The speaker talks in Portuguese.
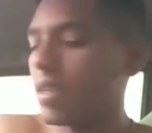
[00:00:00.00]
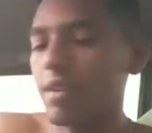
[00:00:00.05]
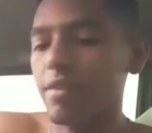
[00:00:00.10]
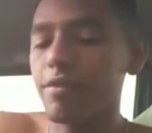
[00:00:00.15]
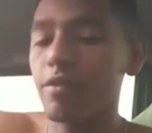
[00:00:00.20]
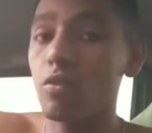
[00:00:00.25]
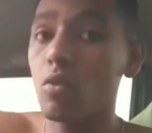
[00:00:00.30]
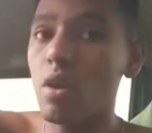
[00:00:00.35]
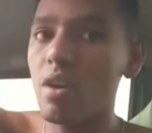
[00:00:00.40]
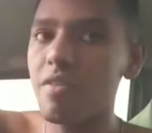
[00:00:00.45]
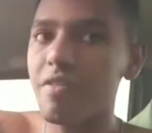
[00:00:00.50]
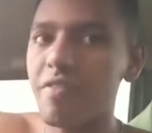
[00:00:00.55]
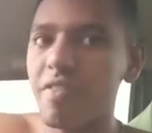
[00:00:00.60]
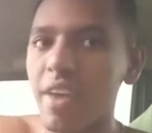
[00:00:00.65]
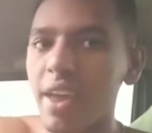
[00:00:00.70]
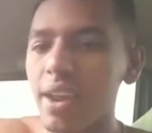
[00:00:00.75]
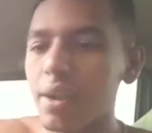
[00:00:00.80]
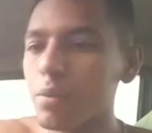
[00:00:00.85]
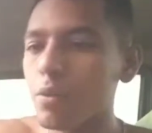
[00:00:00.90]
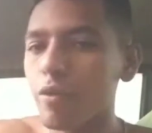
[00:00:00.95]
É, ficou uma
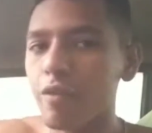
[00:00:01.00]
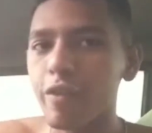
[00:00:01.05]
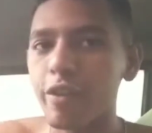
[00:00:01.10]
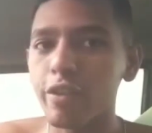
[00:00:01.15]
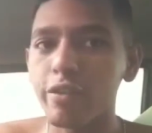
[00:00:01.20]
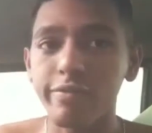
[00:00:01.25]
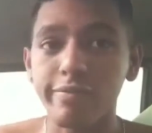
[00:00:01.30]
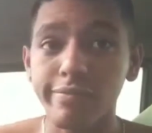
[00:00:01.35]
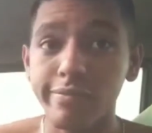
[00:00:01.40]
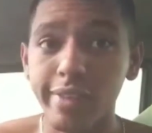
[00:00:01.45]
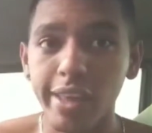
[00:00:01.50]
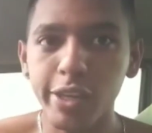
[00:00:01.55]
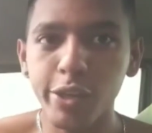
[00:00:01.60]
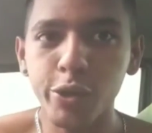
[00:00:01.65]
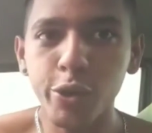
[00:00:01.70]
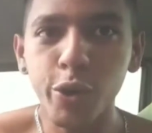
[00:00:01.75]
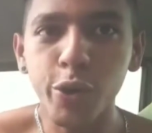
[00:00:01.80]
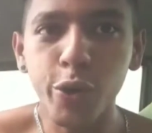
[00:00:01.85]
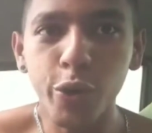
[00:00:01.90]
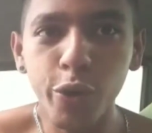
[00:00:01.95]
fera, meu filho até
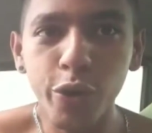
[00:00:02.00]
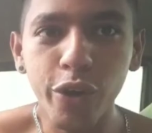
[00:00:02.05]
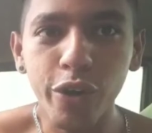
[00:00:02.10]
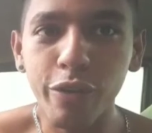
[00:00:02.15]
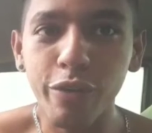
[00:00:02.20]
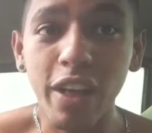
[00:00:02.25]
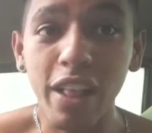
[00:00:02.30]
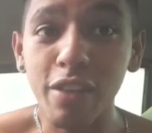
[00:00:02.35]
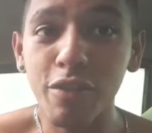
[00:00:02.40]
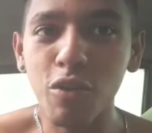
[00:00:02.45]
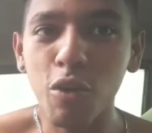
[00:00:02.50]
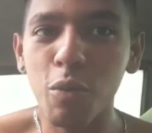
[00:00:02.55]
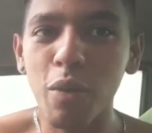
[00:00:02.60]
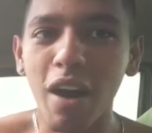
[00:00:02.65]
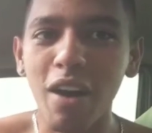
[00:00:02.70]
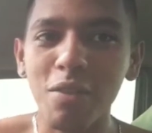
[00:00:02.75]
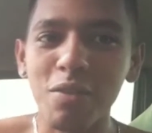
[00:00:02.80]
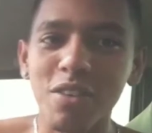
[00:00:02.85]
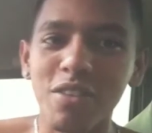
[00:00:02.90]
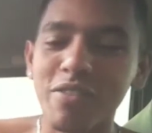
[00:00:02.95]
chorou. Ela ficou
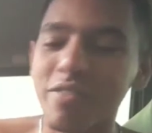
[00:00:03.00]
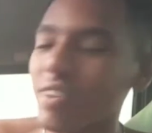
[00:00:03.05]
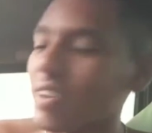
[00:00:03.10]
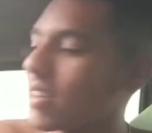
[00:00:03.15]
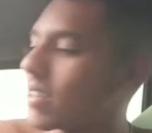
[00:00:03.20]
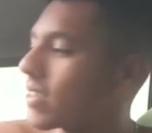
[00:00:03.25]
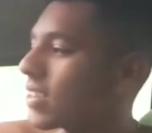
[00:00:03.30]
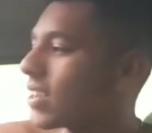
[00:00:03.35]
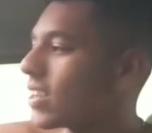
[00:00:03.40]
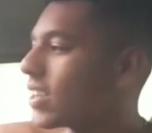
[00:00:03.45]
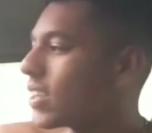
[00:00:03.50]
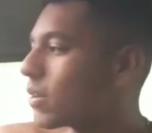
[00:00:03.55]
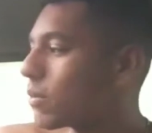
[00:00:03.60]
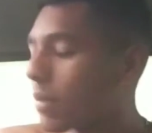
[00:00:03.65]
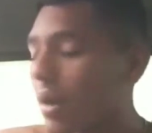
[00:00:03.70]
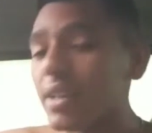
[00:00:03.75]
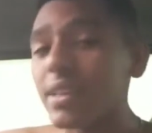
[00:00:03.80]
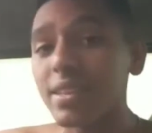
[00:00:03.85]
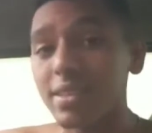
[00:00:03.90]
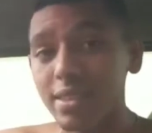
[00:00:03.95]
brava com meu filho.
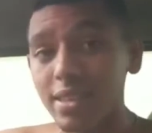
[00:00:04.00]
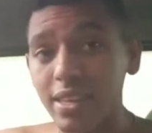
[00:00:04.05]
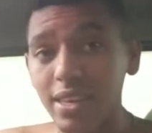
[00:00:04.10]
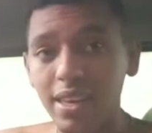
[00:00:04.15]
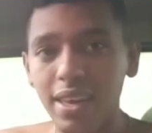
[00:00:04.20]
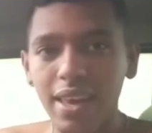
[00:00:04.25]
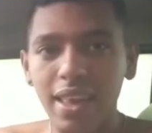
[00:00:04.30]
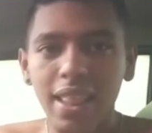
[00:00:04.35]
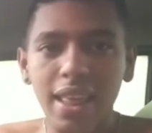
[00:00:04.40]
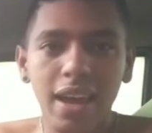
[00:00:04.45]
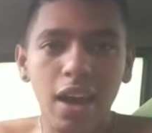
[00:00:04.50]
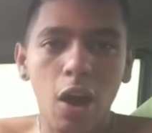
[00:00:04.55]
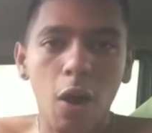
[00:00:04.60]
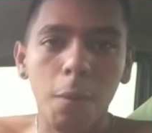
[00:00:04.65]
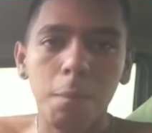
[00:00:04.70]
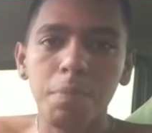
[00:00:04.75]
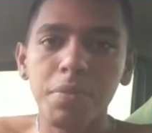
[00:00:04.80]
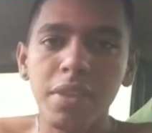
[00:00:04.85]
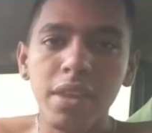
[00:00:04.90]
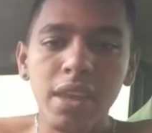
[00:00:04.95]
Mas assim que é legal.